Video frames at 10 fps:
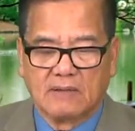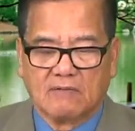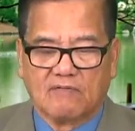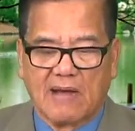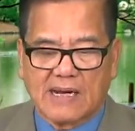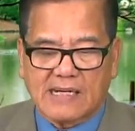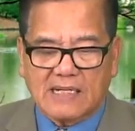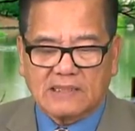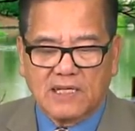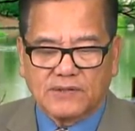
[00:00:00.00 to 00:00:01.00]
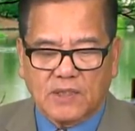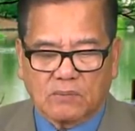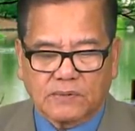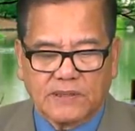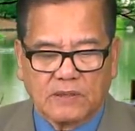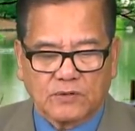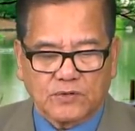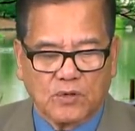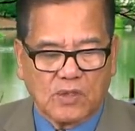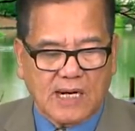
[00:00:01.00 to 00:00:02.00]
và các dân tộc thiểu
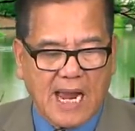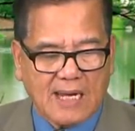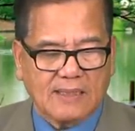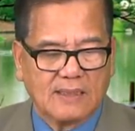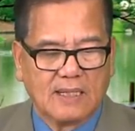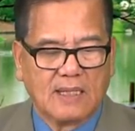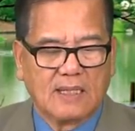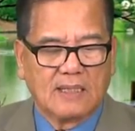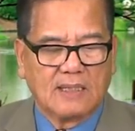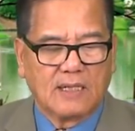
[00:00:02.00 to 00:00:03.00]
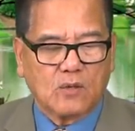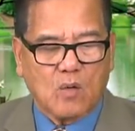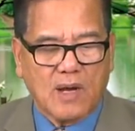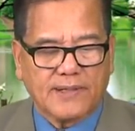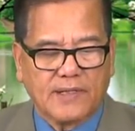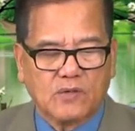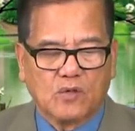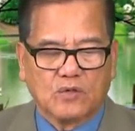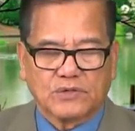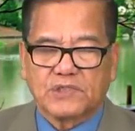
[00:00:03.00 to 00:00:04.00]
số khác liên quan đến
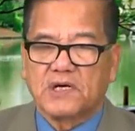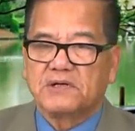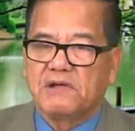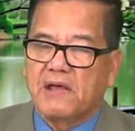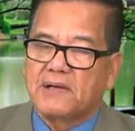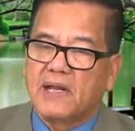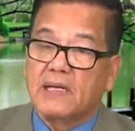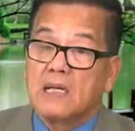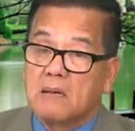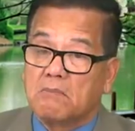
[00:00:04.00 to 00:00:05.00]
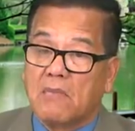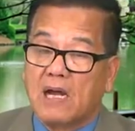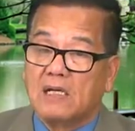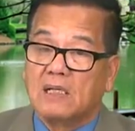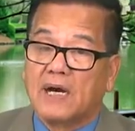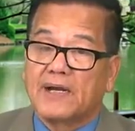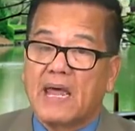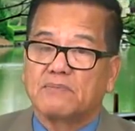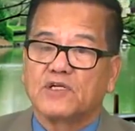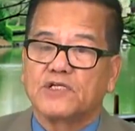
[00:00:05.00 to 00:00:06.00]
hồ sơ DNA mà lựa
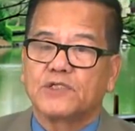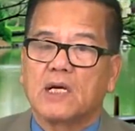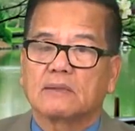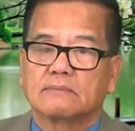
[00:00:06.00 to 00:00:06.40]
nam giới trước.